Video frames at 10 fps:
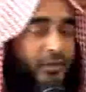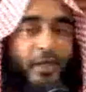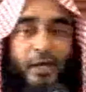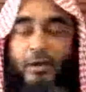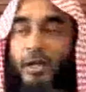
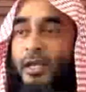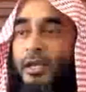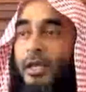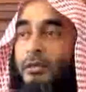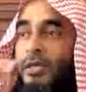তাহলে
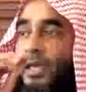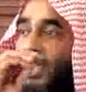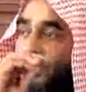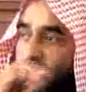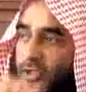
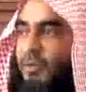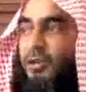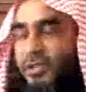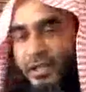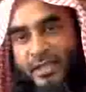এক কেউ
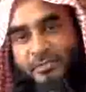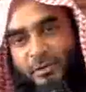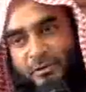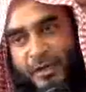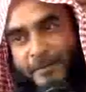মানুষ নাজাত
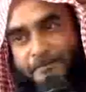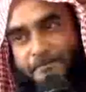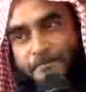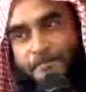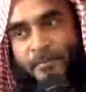পেত না
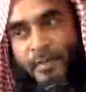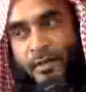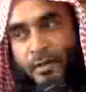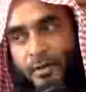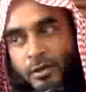
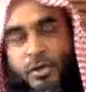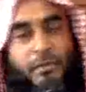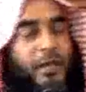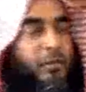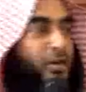
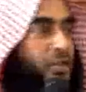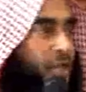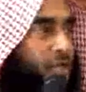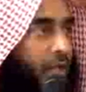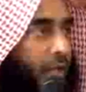সবাই
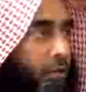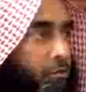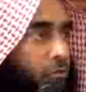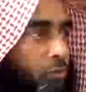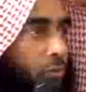ধ্বংসের শিকার হইত